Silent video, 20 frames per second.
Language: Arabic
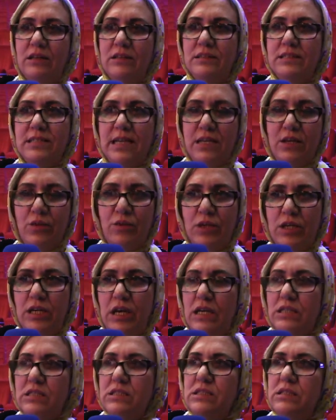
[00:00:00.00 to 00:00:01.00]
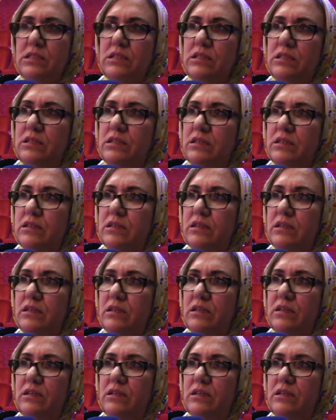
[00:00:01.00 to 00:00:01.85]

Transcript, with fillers: الثانويات آه،